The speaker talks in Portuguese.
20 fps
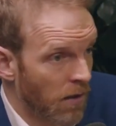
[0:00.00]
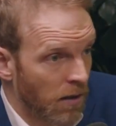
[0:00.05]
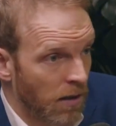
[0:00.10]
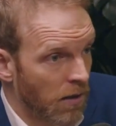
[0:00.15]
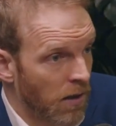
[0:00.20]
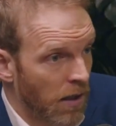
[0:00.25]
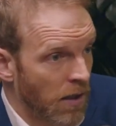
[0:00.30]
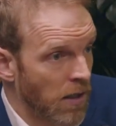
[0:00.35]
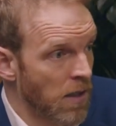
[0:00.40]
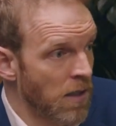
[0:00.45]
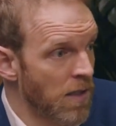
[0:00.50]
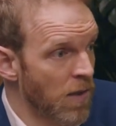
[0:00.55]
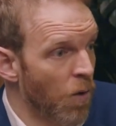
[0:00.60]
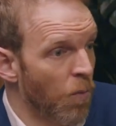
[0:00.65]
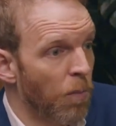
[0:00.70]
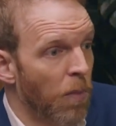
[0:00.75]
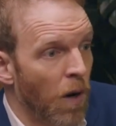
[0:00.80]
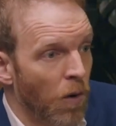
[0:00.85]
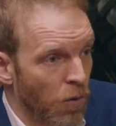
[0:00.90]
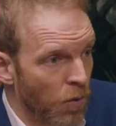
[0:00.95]
Aqui, em São
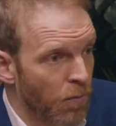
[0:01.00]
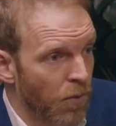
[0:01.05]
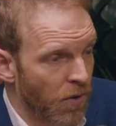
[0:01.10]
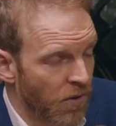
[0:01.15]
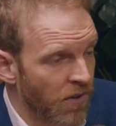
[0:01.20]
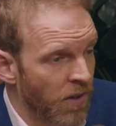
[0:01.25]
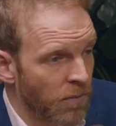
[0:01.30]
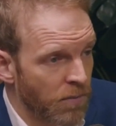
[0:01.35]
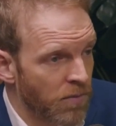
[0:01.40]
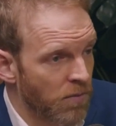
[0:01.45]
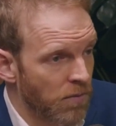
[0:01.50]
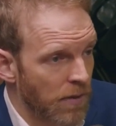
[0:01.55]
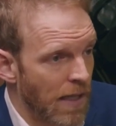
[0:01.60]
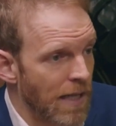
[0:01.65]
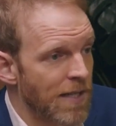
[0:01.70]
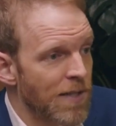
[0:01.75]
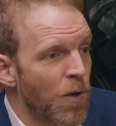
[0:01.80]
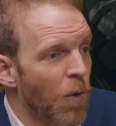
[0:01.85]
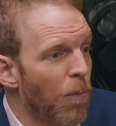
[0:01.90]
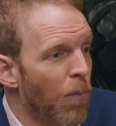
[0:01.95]
Paulo, por exemplo,
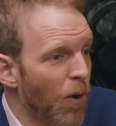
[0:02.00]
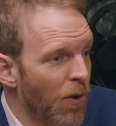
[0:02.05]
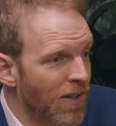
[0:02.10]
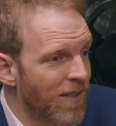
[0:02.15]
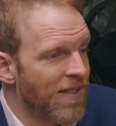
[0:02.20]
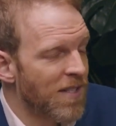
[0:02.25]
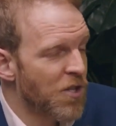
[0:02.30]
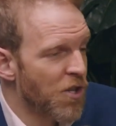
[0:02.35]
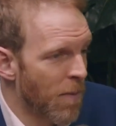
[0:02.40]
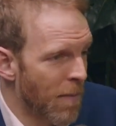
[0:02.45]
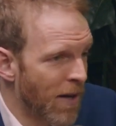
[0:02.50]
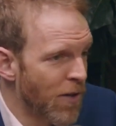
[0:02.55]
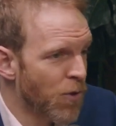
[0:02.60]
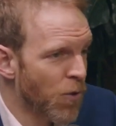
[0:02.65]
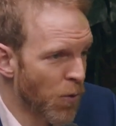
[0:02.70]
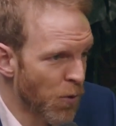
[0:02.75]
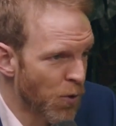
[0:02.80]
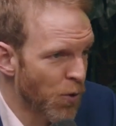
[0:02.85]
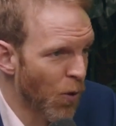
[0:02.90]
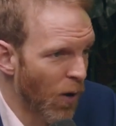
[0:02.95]
eles não podem se chamar de
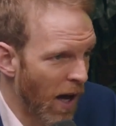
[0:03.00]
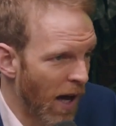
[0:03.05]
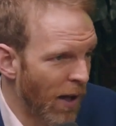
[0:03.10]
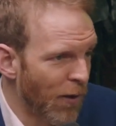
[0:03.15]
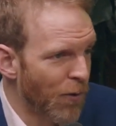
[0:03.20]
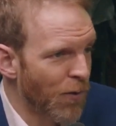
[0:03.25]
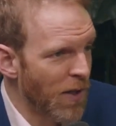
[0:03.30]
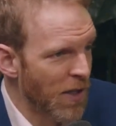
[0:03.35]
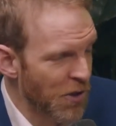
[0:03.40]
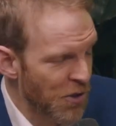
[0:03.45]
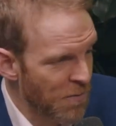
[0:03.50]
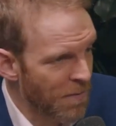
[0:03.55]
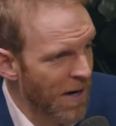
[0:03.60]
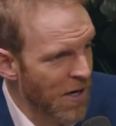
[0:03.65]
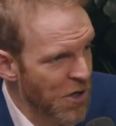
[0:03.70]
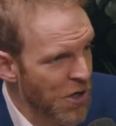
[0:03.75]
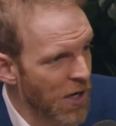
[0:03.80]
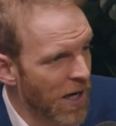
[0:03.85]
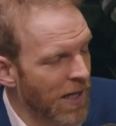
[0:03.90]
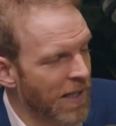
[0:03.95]
consulado nem de
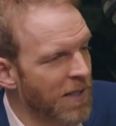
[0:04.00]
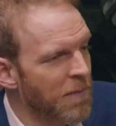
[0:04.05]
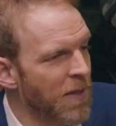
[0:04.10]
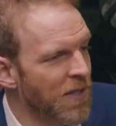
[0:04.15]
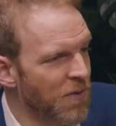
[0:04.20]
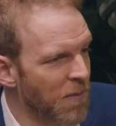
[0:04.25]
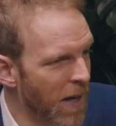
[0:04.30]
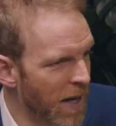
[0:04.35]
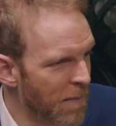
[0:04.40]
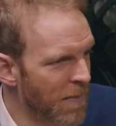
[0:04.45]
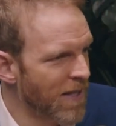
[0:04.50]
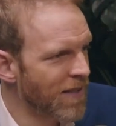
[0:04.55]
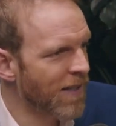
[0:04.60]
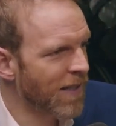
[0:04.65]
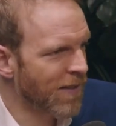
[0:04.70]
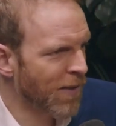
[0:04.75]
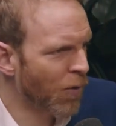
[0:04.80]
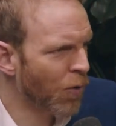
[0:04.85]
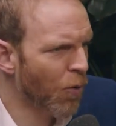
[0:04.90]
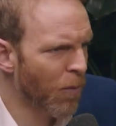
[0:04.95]
embaixada, mas é uma
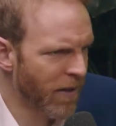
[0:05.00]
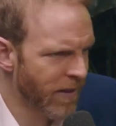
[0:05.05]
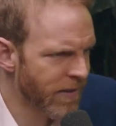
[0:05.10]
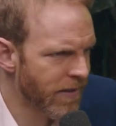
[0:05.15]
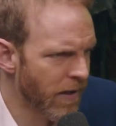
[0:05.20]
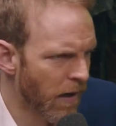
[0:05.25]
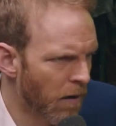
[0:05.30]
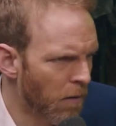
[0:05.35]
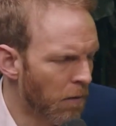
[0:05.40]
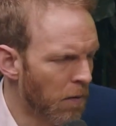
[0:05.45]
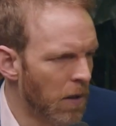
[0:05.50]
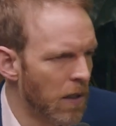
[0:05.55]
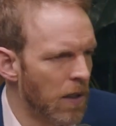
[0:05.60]
representação comercial.